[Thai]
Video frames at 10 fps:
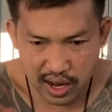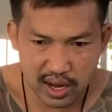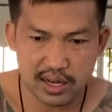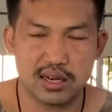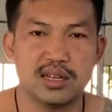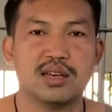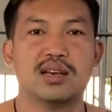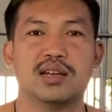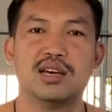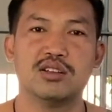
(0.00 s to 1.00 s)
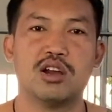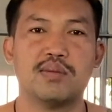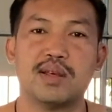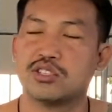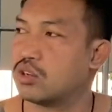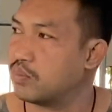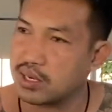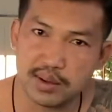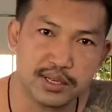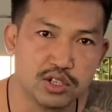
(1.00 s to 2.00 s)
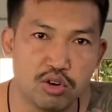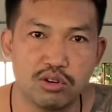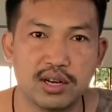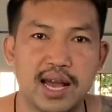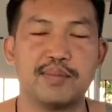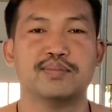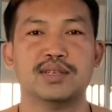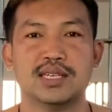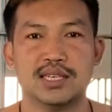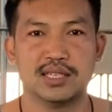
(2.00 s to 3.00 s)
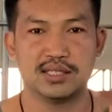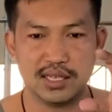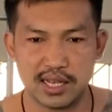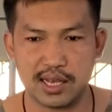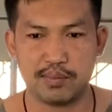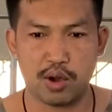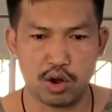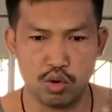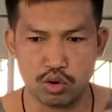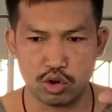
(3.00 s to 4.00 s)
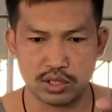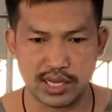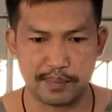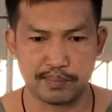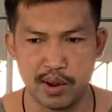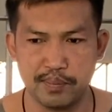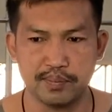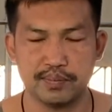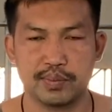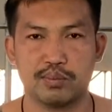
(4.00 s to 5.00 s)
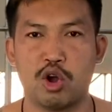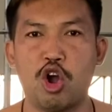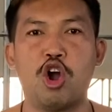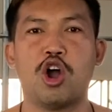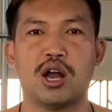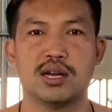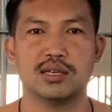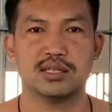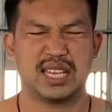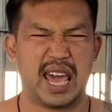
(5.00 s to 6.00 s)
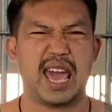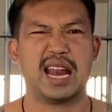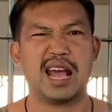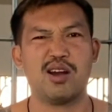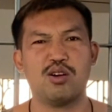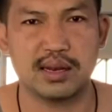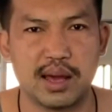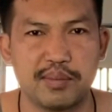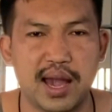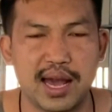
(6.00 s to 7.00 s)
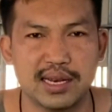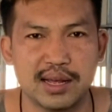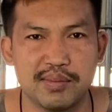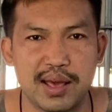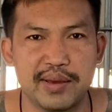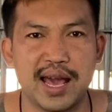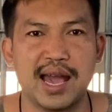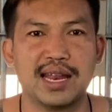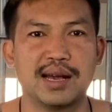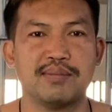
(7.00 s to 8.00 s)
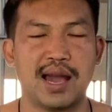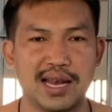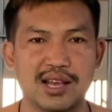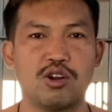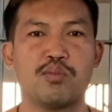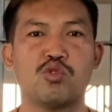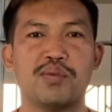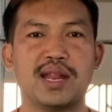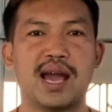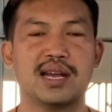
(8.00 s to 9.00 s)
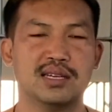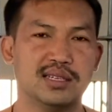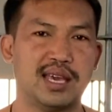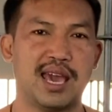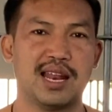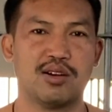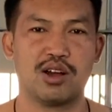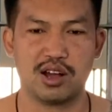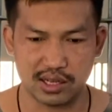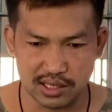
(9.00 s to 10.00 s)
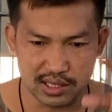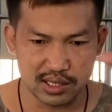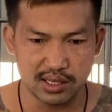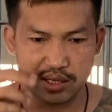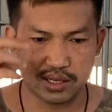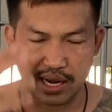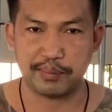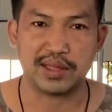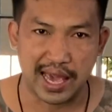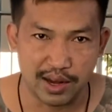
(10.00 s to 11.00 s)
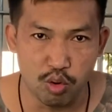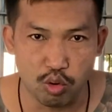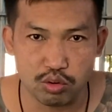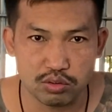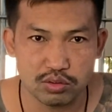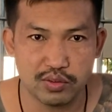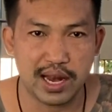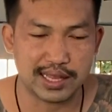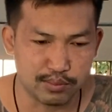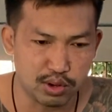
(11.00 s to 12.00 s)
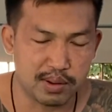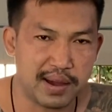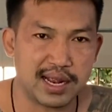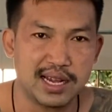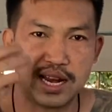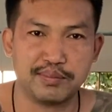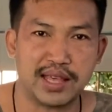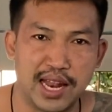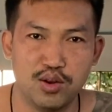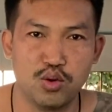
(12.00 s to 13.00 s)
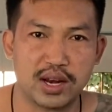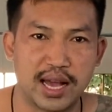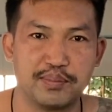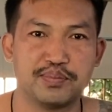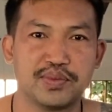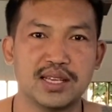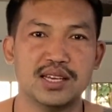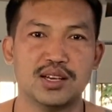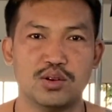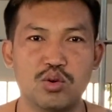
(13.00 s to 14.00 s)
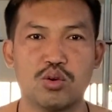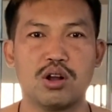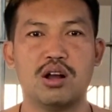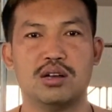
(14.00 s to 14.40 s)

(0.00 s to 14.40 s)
ดเดินยอดเม็ดสองเม็ดก็ไปส่งนะครับทีนี้พอลูกโดนจับปุ๊บพ่อแก่แล้วทำงานทำอะไรไม่ได้นะครับหาเลี้ยงครอบครัวไม่ได้คือแก่แล้วก็รับแทนลูกเวลาตำรวจมาบ้านก็รับแทนลูกนะครับลูกก็